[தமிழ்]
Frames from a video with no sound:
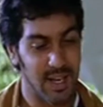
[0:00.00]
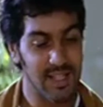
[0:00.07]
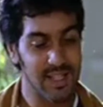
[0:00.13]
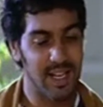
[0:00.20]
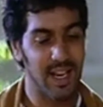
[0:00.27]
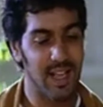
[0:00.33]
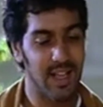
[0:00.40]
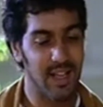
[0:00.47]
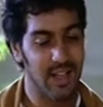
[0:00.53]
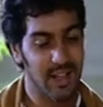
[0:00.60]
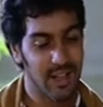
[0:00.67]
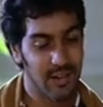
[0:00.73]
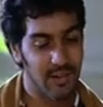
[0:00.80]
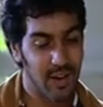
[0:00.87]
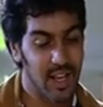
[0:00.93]
மனசில்
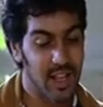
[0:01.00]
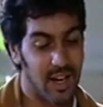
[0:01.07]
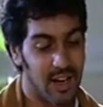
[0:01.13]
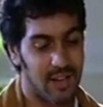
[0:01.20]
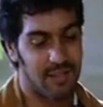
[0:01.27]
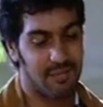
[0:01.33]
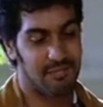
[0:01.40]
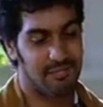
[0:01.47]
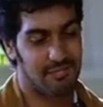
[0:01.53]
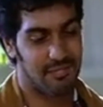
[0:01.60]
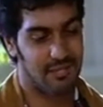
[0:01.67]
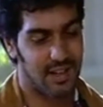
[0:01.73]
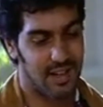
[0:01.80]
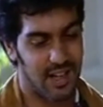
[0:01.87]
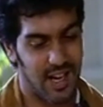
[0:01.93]
ஏற்படுற வழி இருக்கேன்
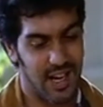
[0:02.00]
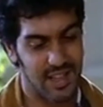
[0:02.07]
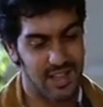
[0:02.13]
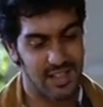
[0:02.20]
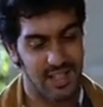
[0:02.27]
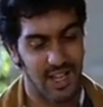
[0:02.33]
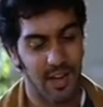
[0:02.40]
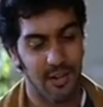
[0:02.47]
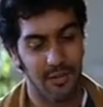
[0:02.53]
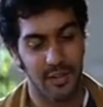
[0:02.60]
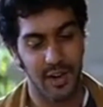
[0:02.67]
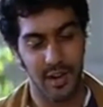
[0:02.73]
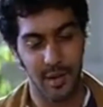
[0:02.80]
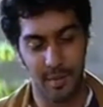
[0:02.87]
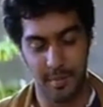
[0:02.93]

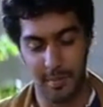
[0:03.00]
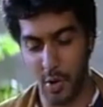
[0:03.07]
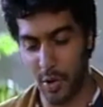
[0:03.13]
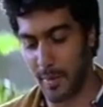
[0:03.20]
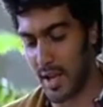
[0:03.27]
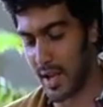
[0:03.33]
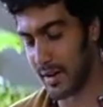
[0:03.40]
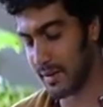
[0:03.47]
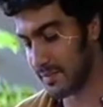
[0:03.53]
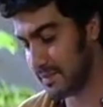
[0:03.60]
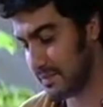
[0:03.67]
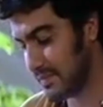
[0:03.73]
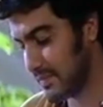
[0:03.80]
சாவ விட மோசமானது